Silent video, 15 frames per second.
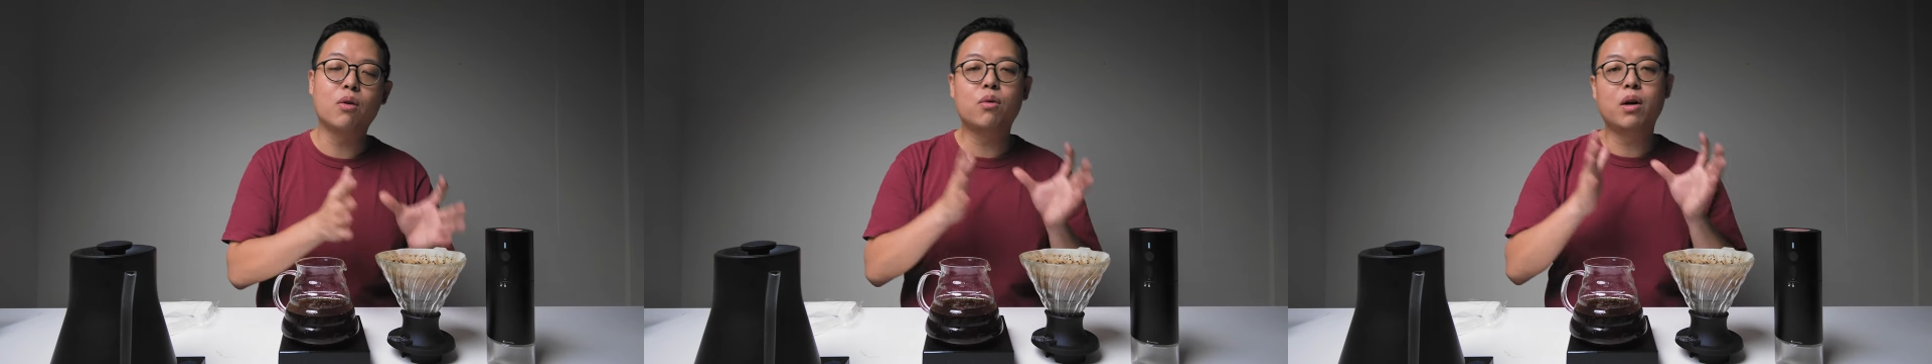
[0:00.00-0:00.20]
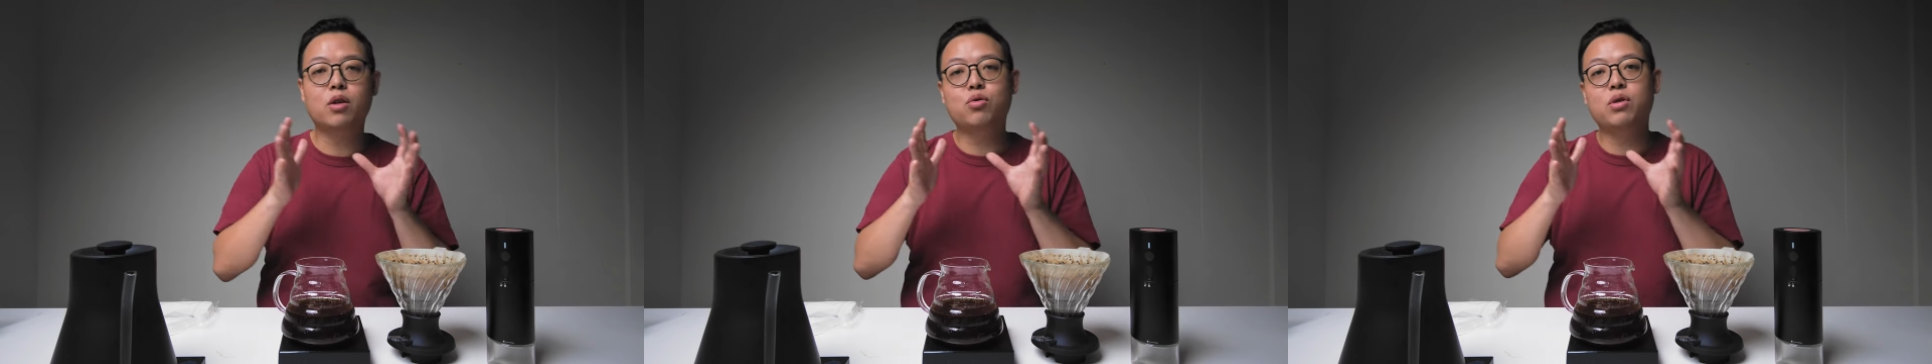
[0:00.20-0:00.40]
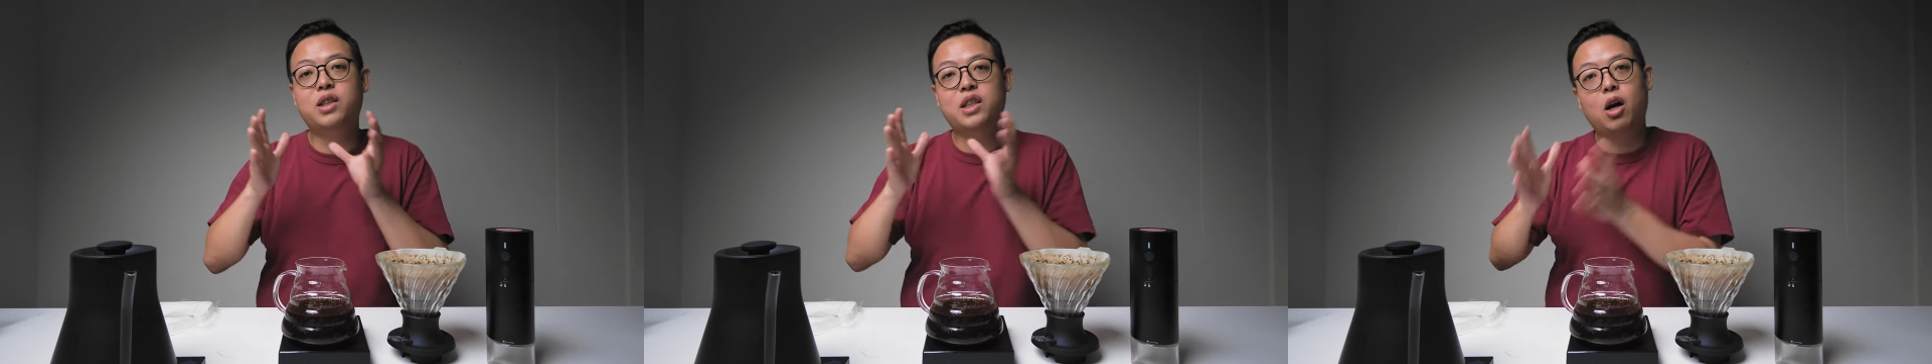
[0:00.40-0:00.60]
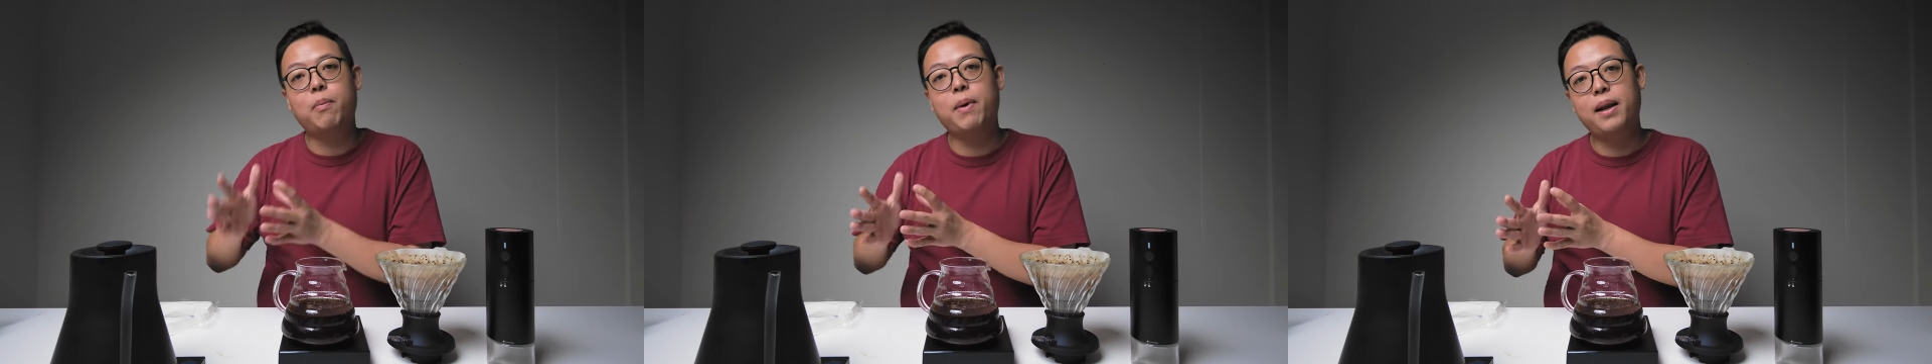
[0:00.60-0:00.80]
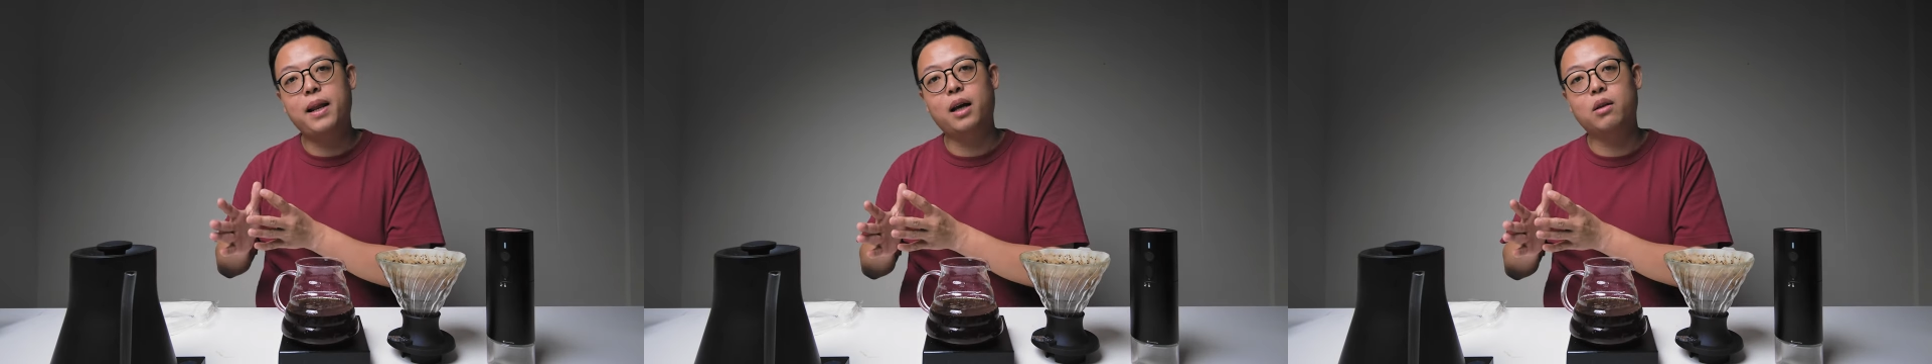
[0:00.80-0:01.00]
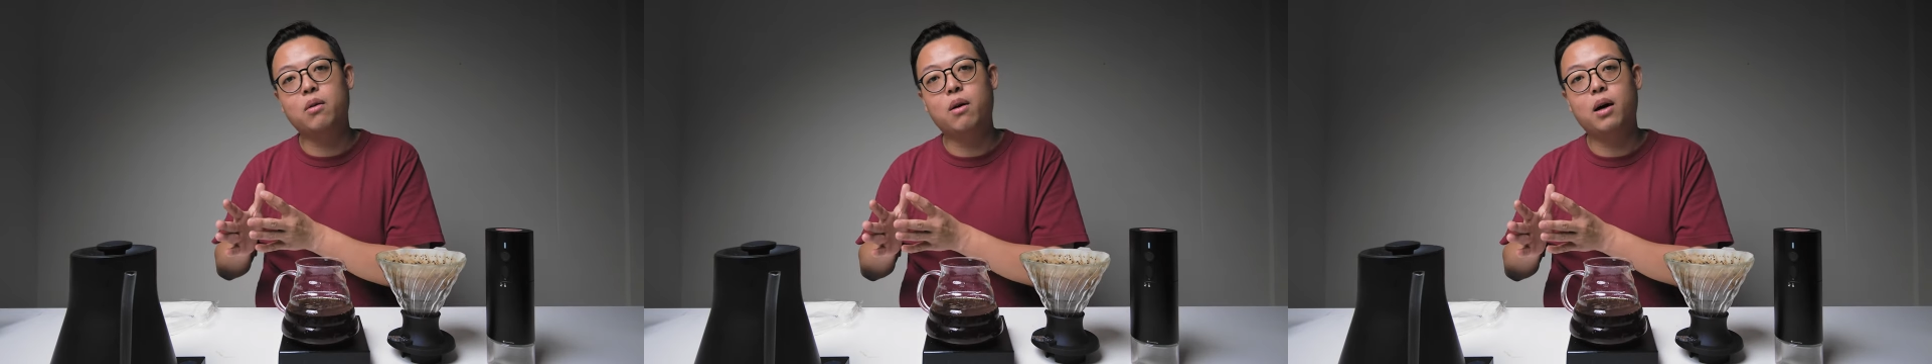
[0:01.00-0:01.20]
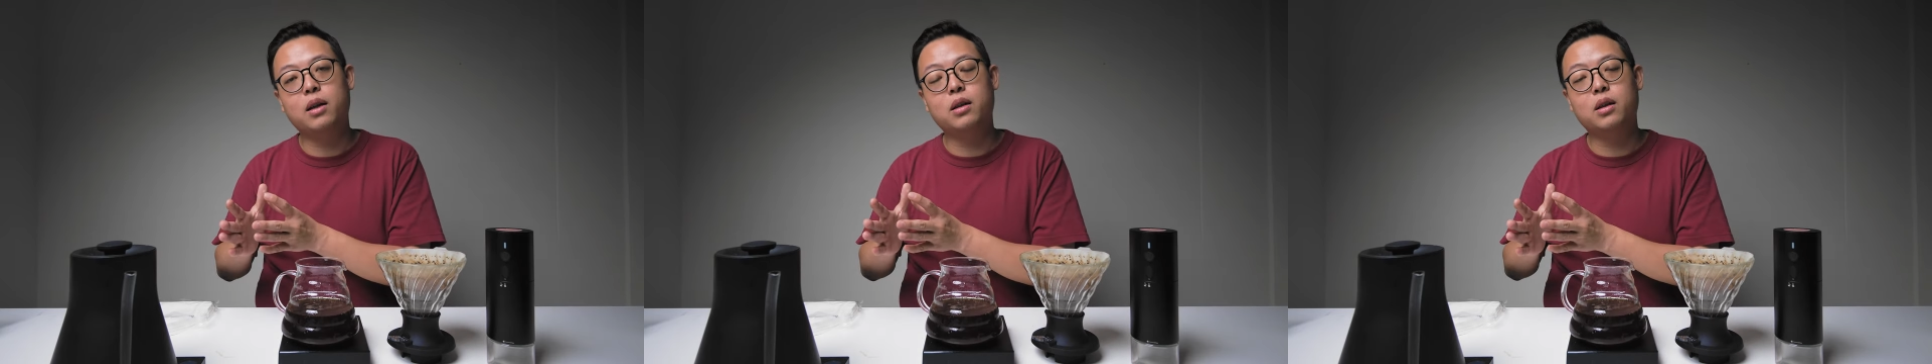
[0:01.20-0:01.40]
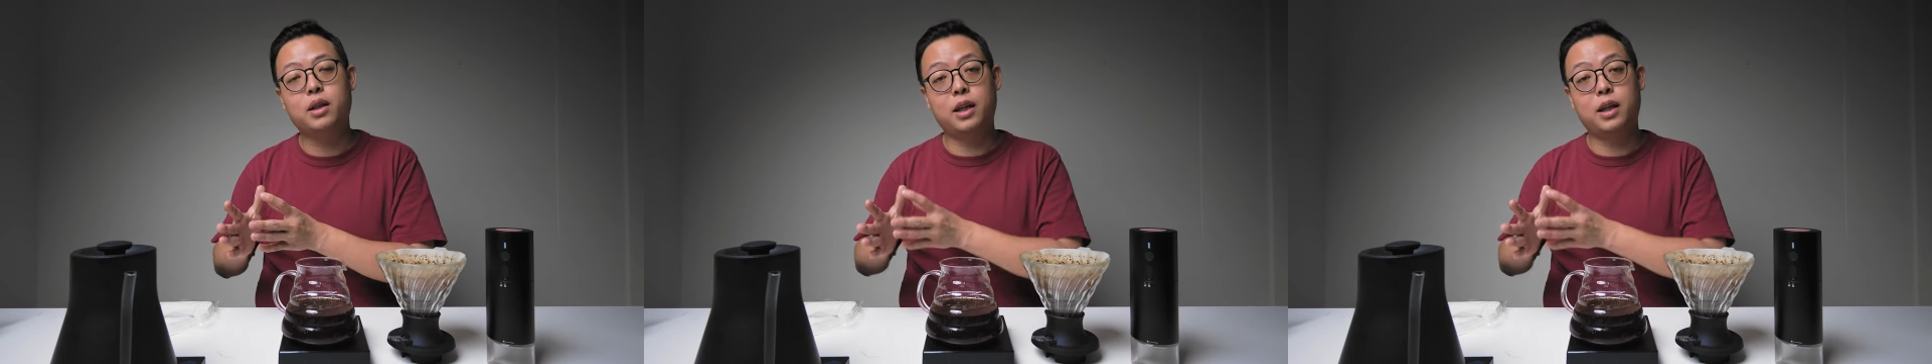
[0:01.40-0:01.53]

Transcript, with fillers: 如果要做小杯量的话呢，